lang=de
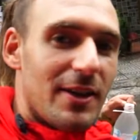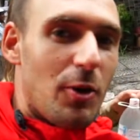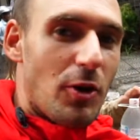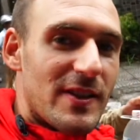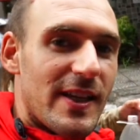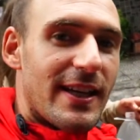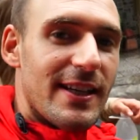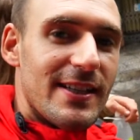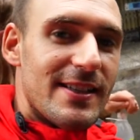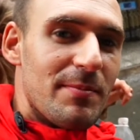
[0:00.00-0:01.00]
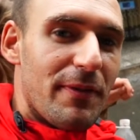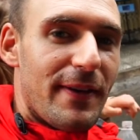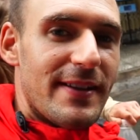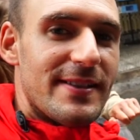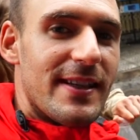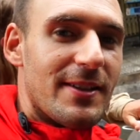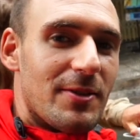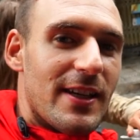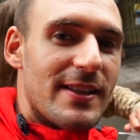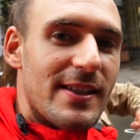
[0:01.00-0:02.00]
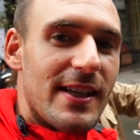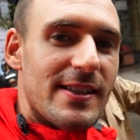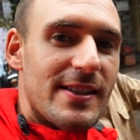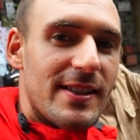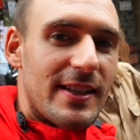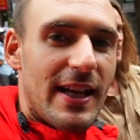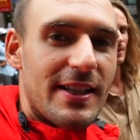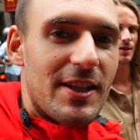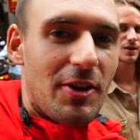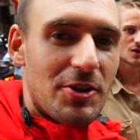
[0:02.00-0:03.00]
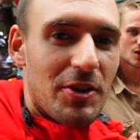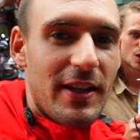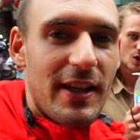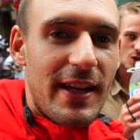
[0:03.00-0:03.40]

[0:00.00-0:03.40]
Rucksäcke sind befestigt und jetzt geht's gleich auch schon in die